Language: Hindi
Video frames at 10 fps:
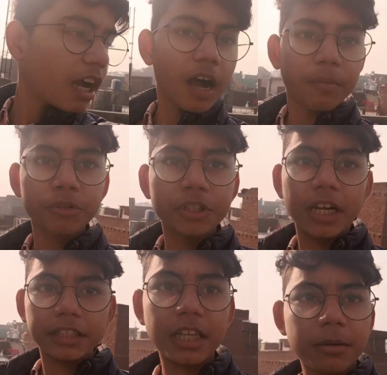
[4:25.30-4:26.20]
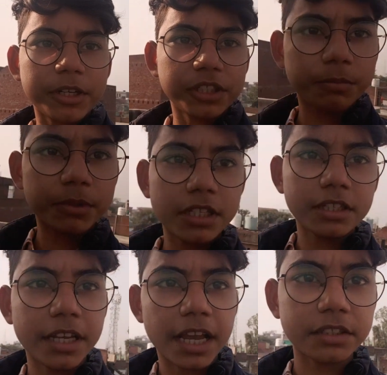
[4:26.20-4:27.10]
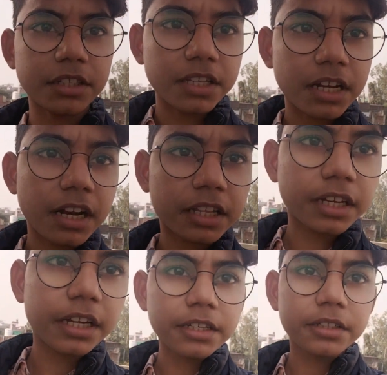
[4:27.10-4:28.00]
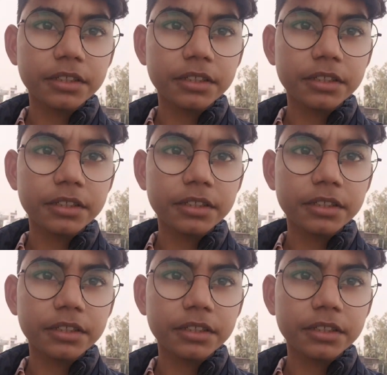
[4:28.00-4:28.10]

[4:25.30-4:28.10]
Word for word: आपको दिखाते हैं हमारी छत पर से कैसा नज़ारा रहता है